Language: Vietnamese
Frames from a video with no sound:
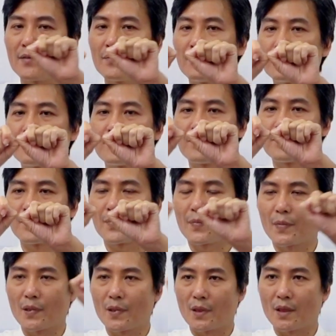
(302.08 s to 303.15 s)
cái,
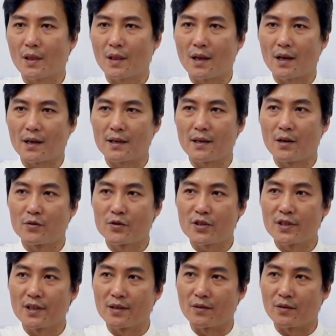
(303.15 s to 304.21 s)
um, cái đầu
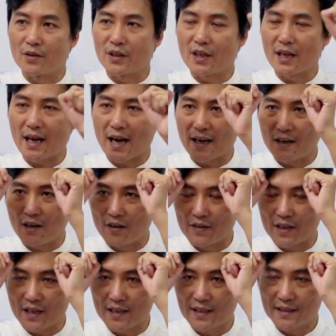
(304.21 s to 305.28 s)
xương của ngón tay cái gõ
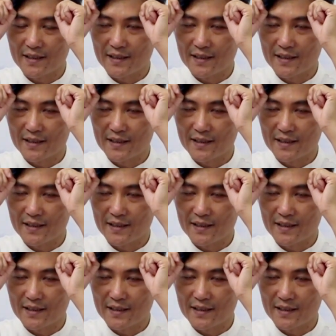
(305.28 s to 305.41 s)
vào đây